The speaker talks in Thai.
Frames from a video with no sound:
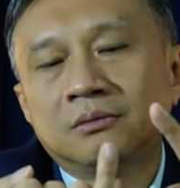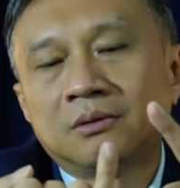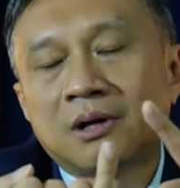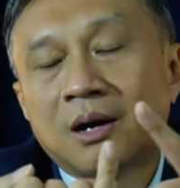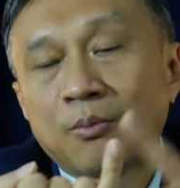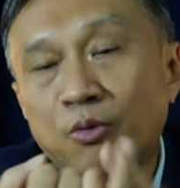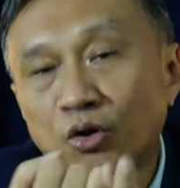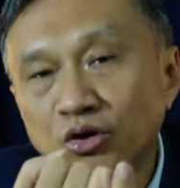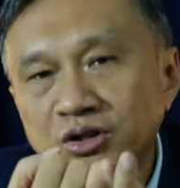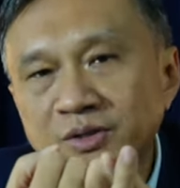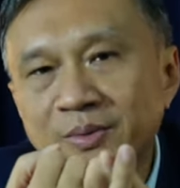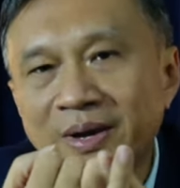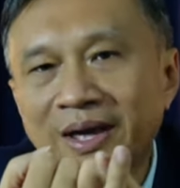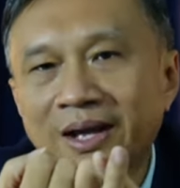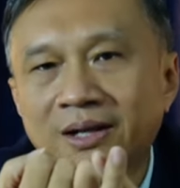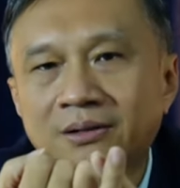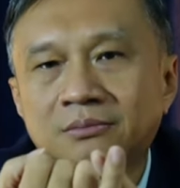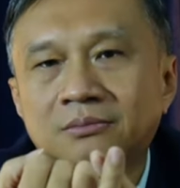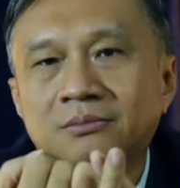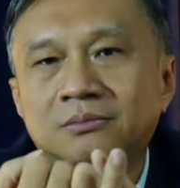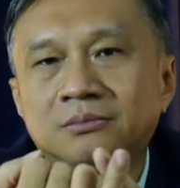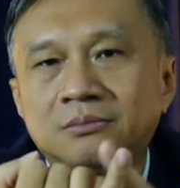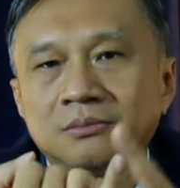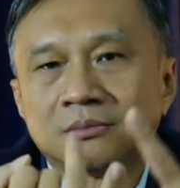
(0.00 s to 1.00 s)
อพอลโล11
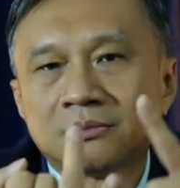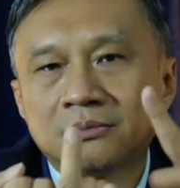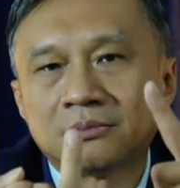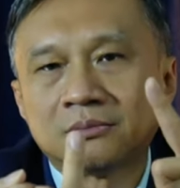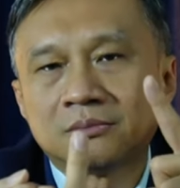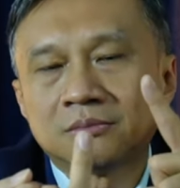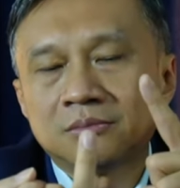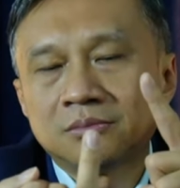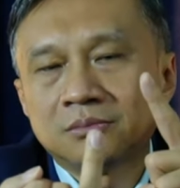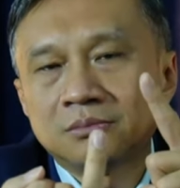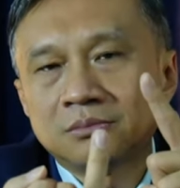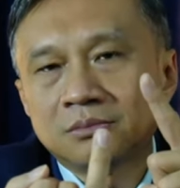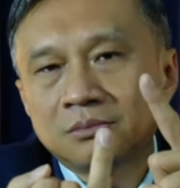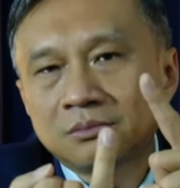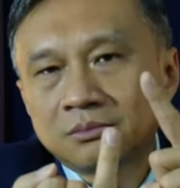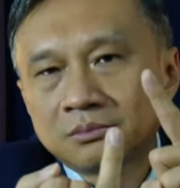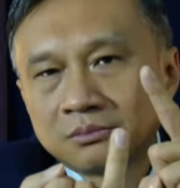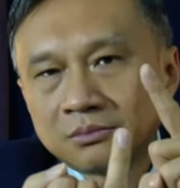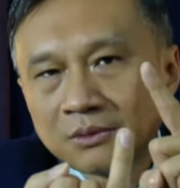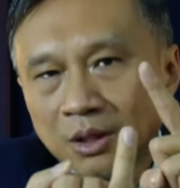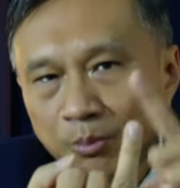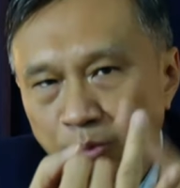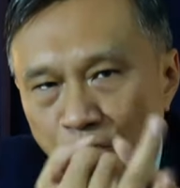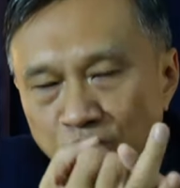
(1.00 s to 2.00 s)

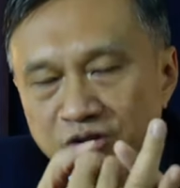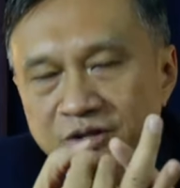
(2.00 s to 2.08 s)
อพอลโล